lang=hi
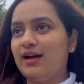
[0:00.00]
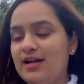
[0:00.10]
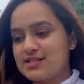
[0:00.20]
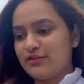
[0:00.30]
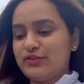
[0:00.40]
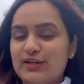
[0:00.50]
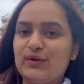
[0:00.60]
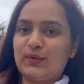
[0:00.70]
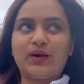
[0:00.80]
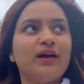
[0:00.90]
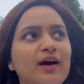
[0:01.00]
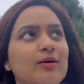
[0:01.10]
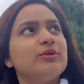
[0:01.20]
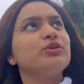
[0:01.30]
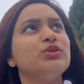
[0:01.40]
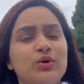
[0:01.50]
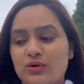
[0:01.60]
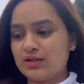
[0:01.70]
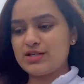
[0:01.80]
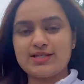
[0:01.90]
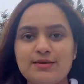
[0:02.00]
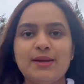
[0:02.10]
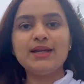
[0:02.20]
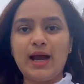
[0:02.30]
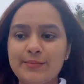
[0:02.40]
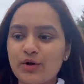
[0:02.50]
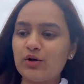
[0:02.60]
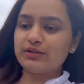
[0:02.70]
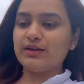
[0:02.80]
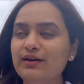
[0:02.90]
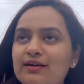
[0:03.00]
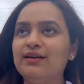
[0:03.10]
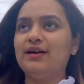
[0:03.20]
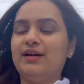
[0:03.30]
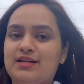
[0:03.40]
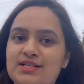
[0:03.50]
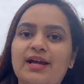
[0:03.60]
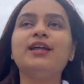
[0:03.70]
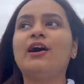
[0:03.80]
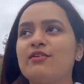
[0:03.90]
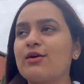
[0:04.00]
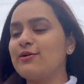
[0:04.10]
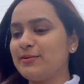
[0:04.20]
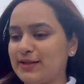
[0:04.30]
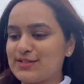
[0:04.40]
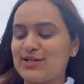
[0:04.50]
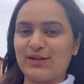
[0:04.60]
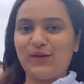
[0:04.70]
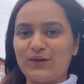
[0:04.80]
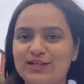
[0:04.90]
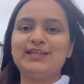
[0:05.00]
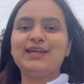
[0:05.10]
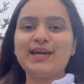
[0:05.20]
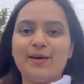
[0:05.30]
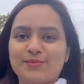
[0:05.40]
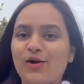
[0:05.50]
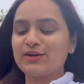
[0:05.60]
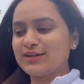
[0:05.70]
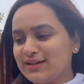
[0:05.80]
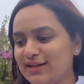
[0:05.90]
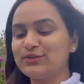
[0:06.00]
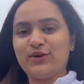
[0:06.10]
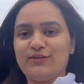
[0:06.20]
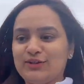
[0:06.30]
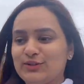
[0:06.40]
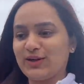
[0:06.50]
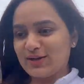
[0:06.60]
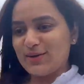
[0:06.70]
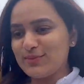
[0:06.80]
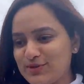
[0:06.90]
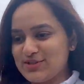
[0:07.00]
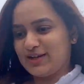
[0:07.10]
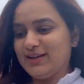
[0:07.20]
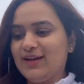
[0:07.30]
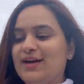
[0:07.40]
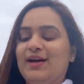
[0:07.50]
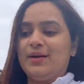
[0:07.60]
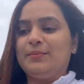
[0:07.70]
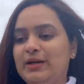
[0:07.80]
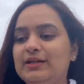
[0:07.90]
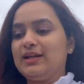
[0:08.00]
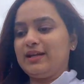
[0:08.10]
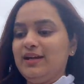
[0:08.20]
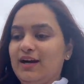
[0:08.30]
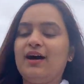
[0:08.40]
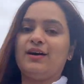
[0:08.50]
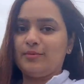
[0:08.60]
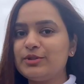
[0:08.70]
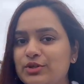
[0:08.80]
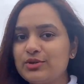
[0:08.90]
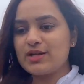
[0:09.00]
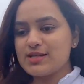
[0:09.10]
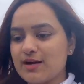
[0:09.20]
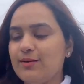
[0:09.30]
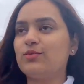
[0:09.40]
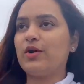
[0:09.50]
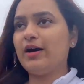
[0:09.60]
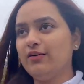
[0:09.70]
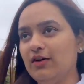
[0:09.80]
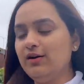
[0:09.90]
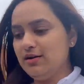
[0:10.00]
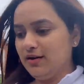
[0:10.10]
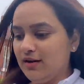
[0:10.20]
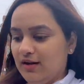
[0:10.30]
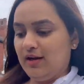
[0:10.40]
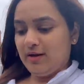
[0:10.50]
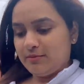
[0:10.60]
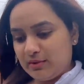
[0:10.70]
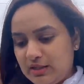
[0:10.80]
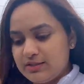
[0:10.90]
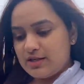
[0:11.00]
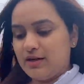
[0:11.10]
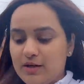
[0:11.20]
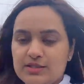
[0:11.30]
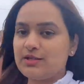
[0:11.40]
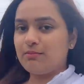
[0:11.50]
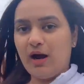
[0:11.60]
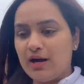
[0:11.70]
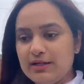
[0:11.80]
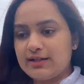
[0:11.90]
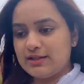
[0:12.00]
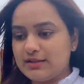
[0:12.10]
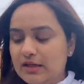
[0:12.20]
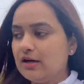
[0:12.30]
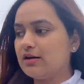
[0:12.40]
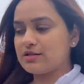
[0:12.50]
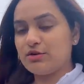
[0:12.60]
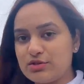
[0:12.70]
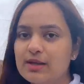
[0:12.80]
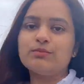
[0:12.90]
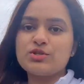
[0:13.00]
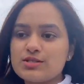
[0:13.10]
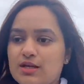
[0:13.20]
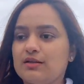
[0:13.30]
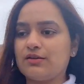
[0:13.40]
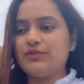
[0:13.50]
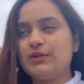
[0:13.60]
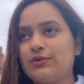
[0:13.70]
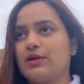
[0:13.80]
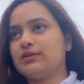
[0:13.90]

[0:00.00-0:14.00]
ऐसा फील हो रहा है अभी तो थोड़ा जैसे ही मैंने कैमरा ऑन किया शायद हवा को ही पता चल गया होगा कि कैमरा ऑन करिए तो हवा थोड़ा कम हो जाए बट नहीं हाँ अभी थोड़ा सा कम हुआ है हवा बट जब बाहर निकली थी ना घर से उस टाइम मुझे ज़्यादा फील हो रहा